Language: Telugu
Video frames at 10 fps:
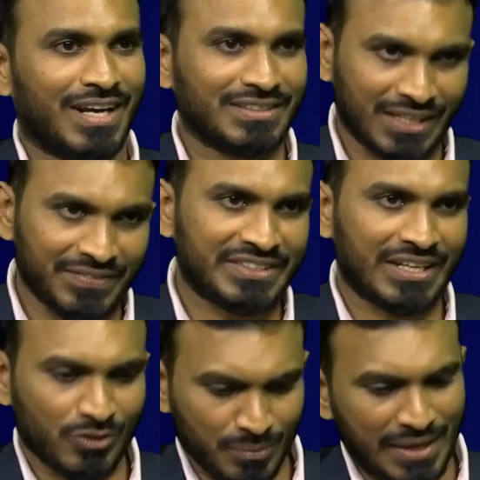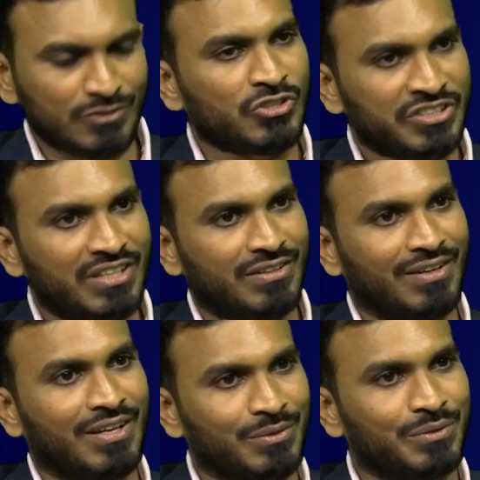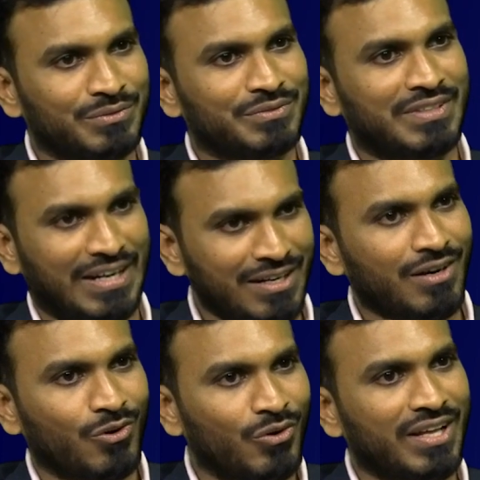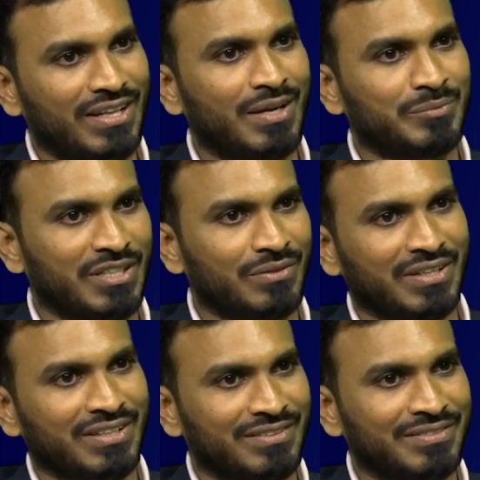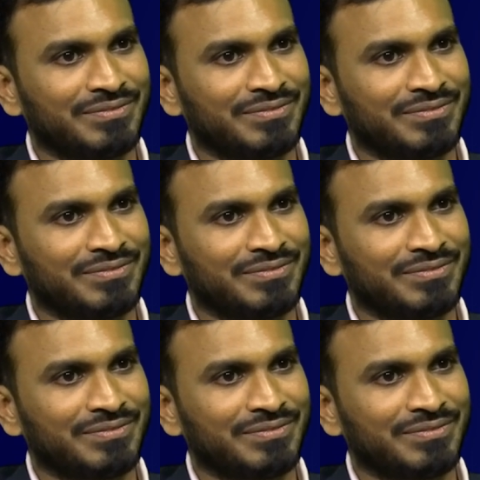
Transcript: ఆ సన్నివేశాలు కూడా బాగా చూపించినట్టున్నారు ట్రైలర్లో కూడా అదే అంశాలు ఉన్నాయి